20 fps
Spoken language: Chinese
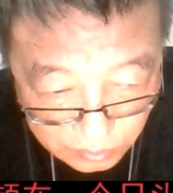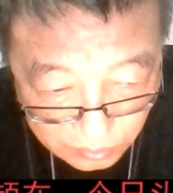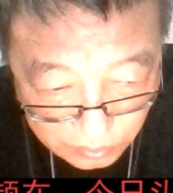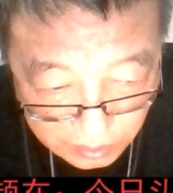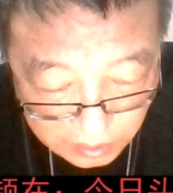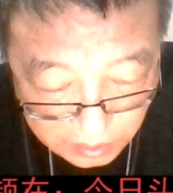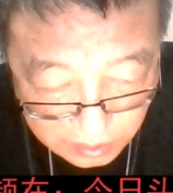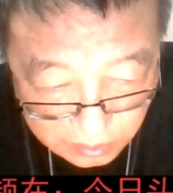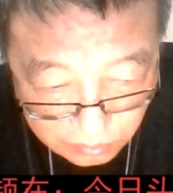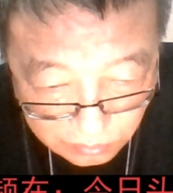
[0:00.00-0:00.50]

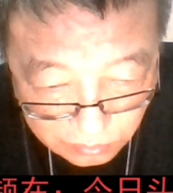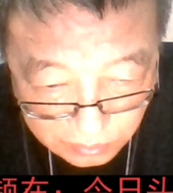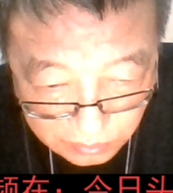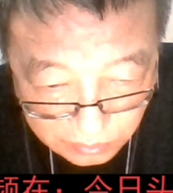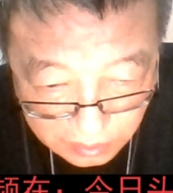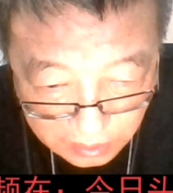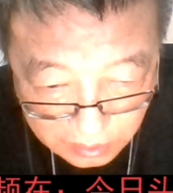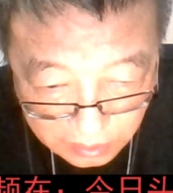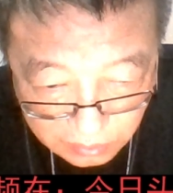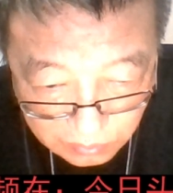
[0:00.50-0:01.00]
一直对
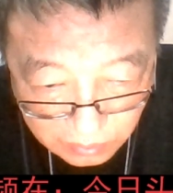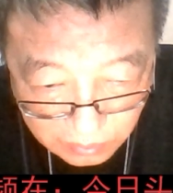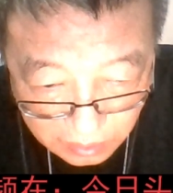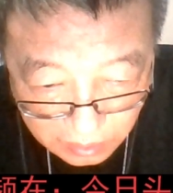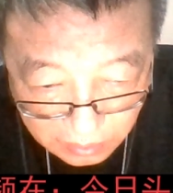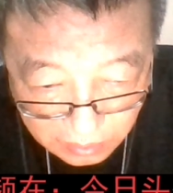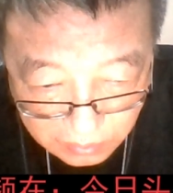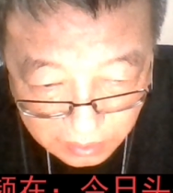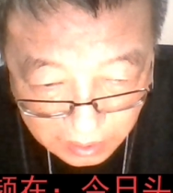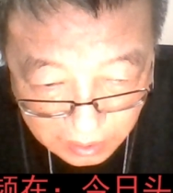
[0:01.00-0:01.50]
他有
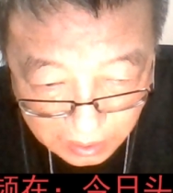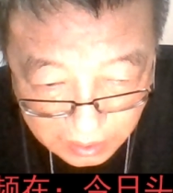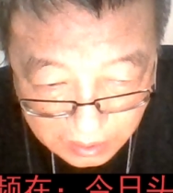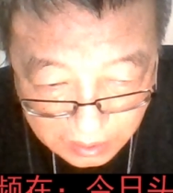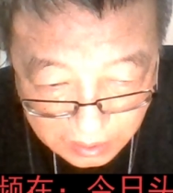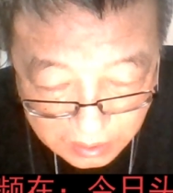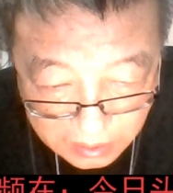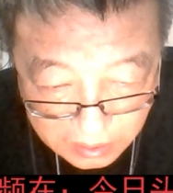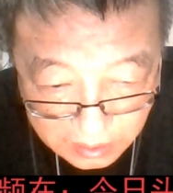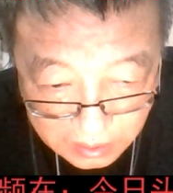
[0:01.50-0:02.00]
好感，
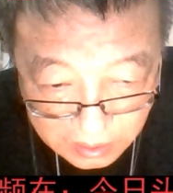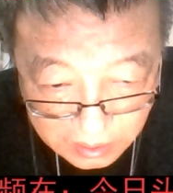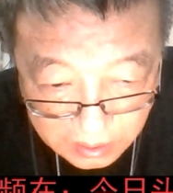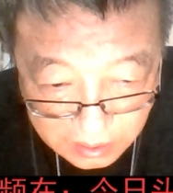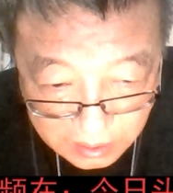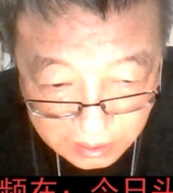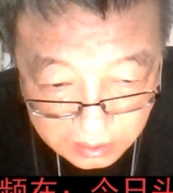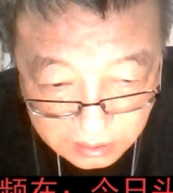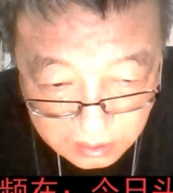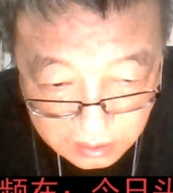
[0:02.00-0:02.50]

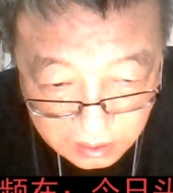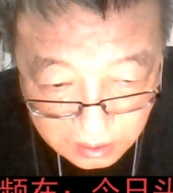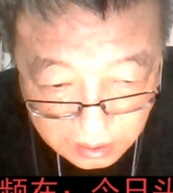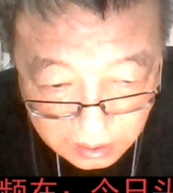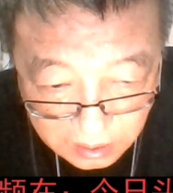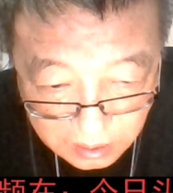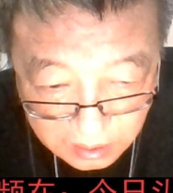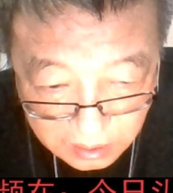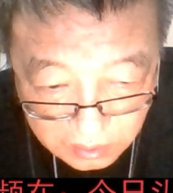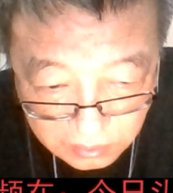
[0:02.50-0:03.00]
今天
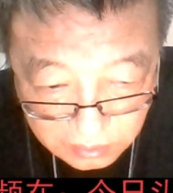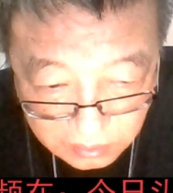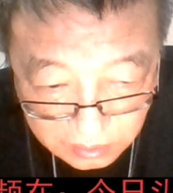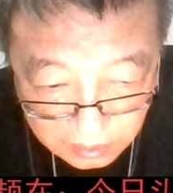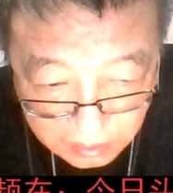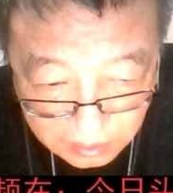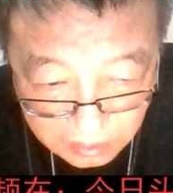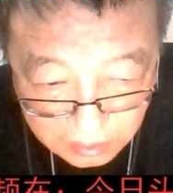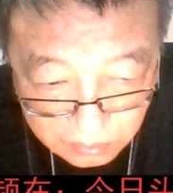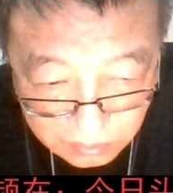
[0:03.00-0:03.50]
聊起
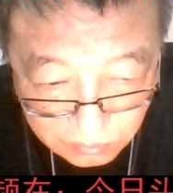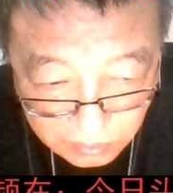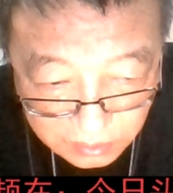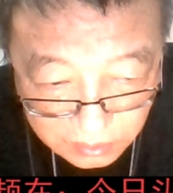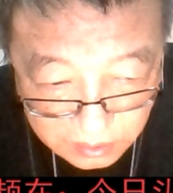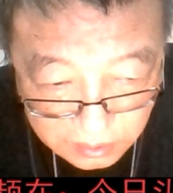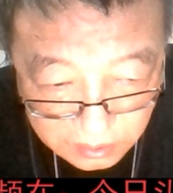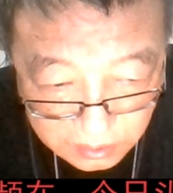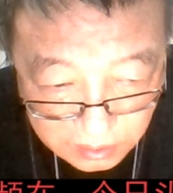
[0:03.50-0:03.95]
来很多之前